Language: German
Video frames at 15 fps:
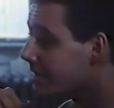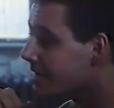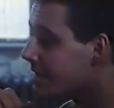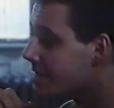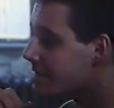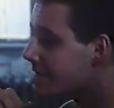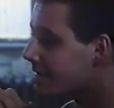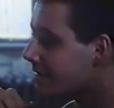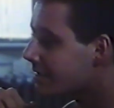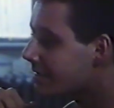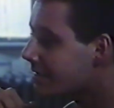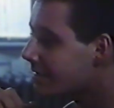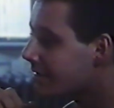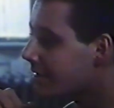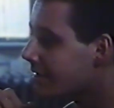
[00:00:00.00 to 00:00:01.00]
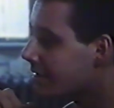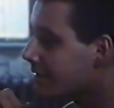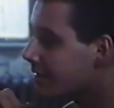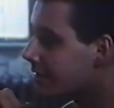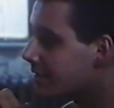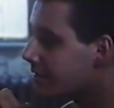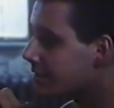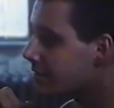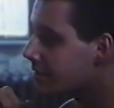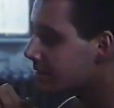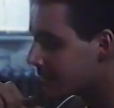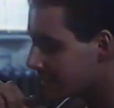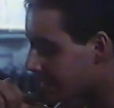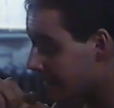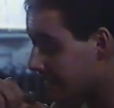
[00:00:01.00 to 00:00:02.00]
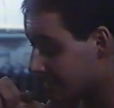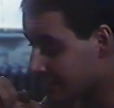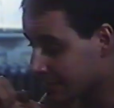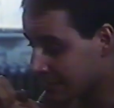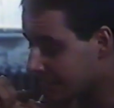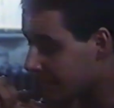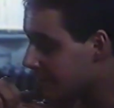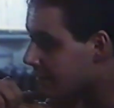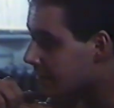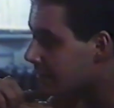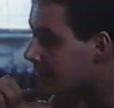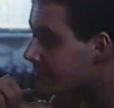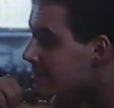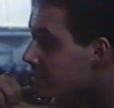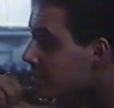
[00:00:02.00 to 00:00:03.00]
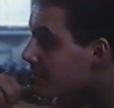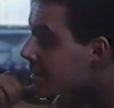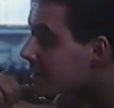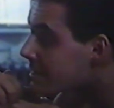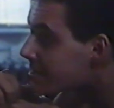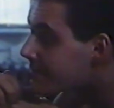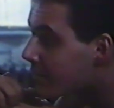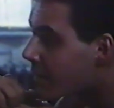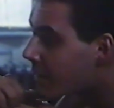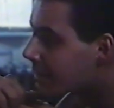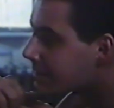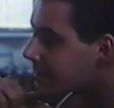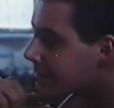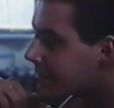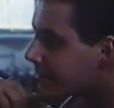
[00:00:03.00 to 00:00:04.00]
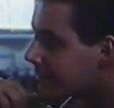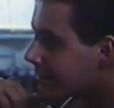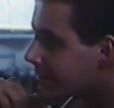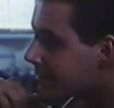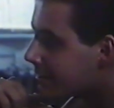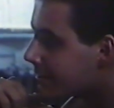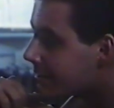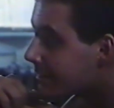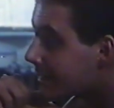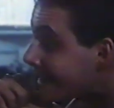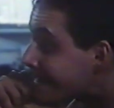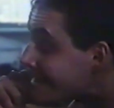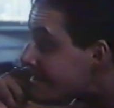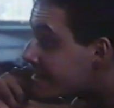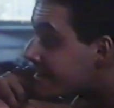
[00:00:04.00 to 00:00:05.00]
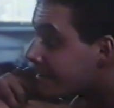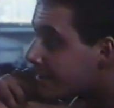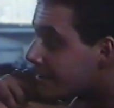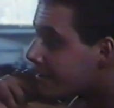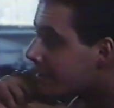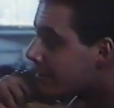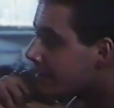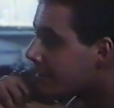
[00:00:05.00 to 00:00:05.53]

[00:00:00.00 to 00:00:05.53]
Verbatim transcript: Überfälle. Na, was soll man jetzt machen? Anni!